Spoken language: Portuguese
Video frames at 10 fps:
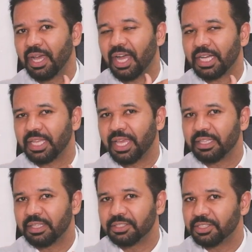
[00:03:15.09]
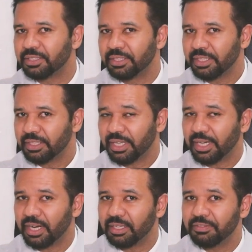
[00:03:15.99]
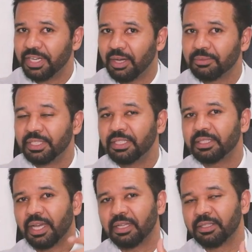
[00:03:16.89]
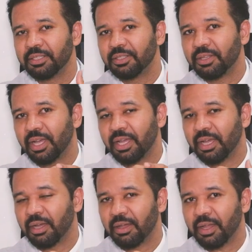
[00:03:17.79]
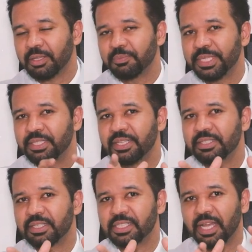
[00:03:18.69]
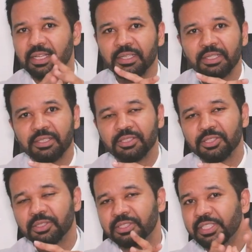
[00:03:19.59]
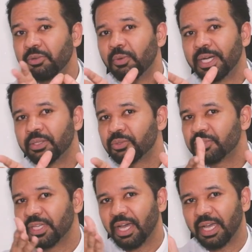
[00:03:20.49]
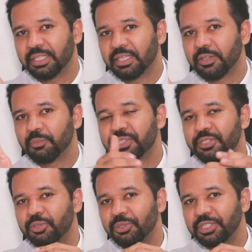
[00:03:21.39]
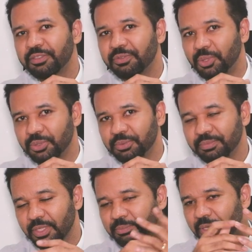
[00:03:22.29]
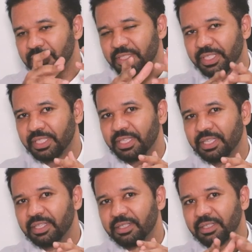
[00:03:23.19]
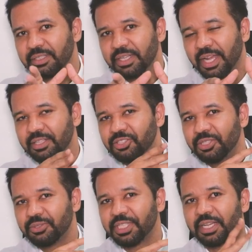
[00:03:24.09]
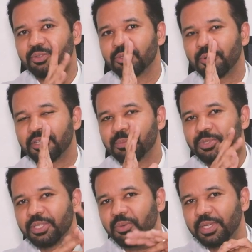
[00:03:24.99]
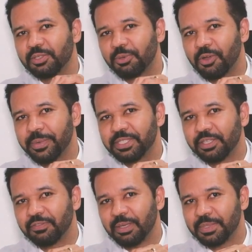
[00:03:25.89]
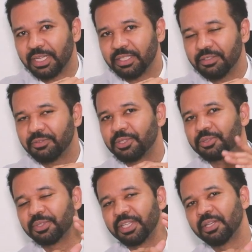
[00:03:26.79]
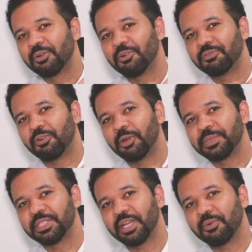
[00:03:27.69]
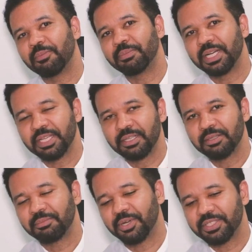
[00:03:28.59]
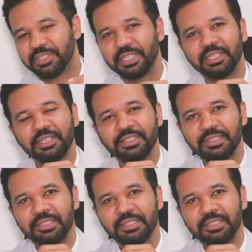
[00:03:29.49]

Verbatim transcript: a queda de, da carga viral, tá? A, a pesquisa já de cinco anos ainda não precisou de reforço. Então pode ser garantido já que nos próximos cinco anos provavelmente você não vai precisar de reembolso, conforme se acompanha, pode ser que